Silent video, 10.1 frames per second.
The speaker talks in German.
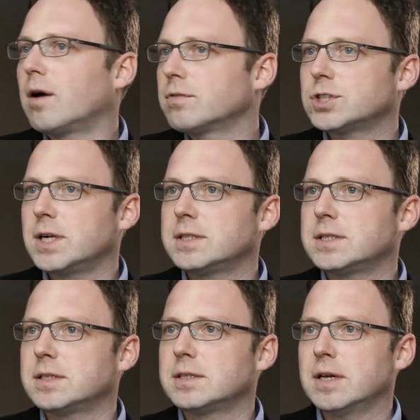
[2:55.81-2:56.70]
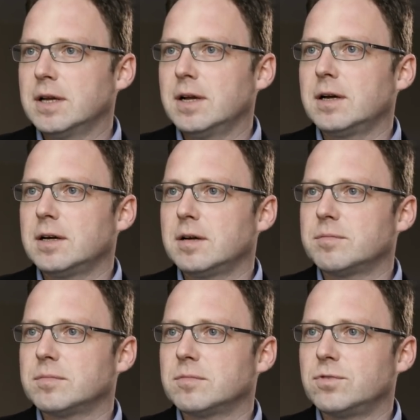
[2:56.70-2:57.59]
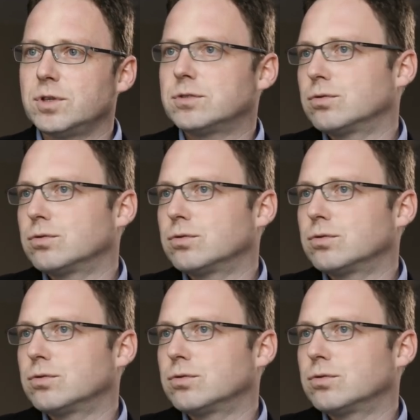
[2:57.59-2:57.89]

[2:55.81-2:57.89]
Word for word: aufgestellt sind, ähm, für die